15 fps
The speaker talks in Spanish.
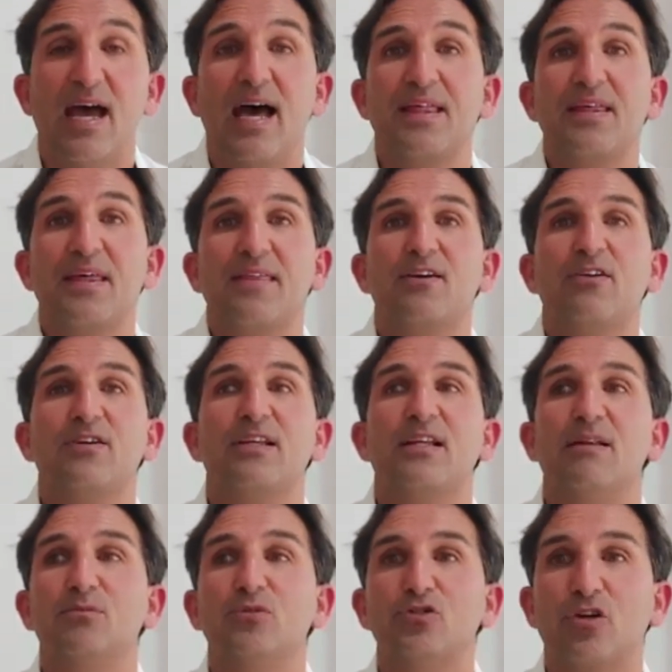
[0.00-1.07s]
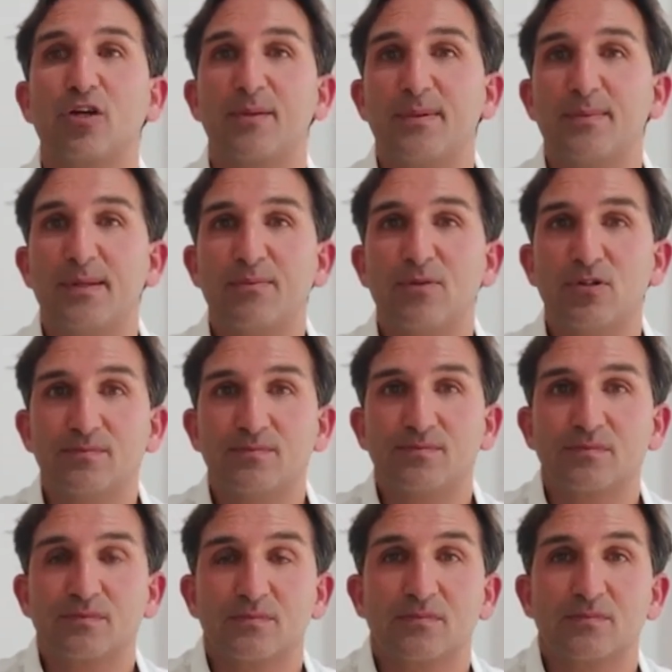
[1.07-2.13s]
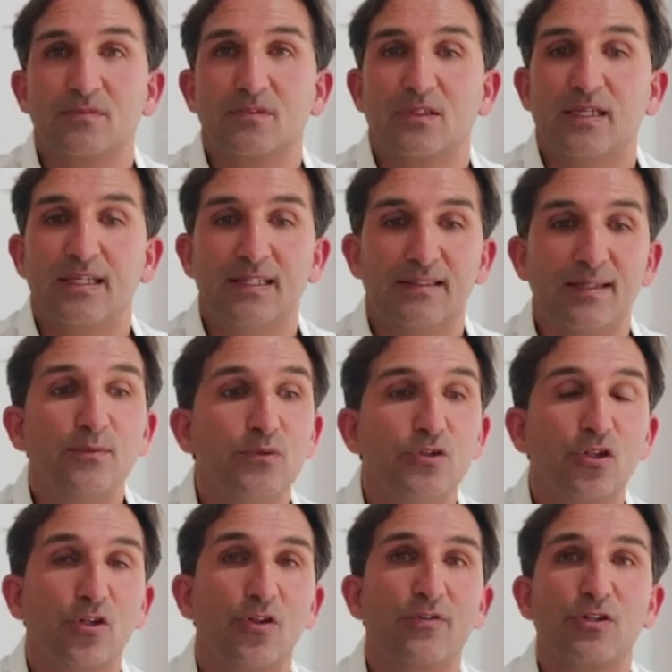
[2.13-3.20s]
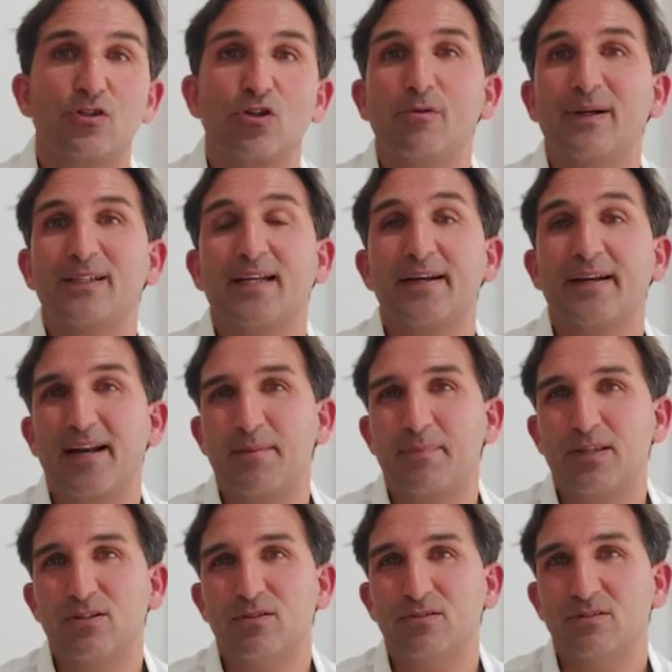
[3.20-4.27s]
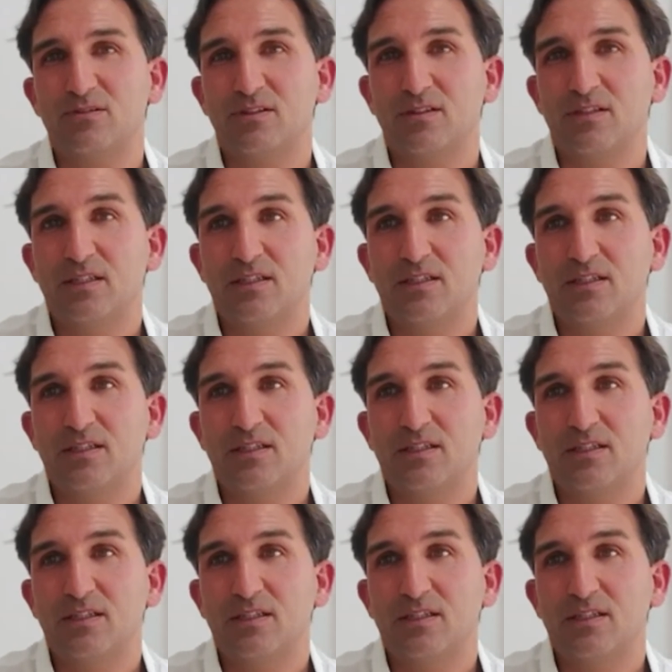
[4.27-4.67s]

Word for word: A día de hoy en el mundo que vivimos, en este mundo donde todo va tan rápido,